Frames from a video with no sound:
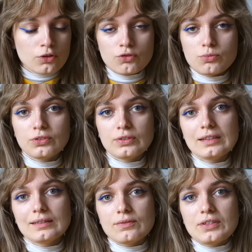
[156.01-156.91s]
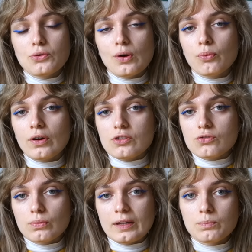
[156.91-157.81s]
Donc je me suis dit que cette vidéo elle pourrait être
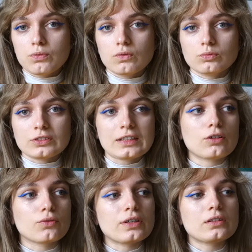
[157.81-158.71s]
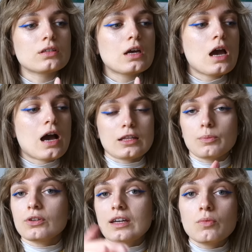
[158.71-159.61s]
chouette pour vous montrer qu'en fait à
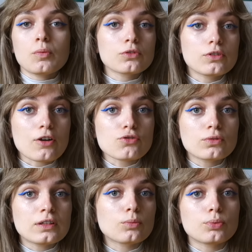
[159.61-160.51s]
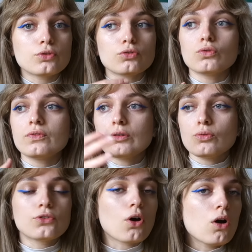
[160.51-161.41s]
n'importe quel moment dans la journée, on peut se trouver
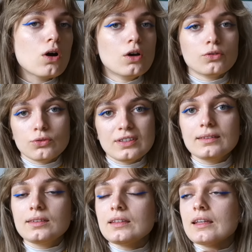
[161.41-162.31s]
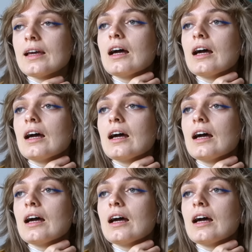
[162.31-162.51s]
le temps de dessiner.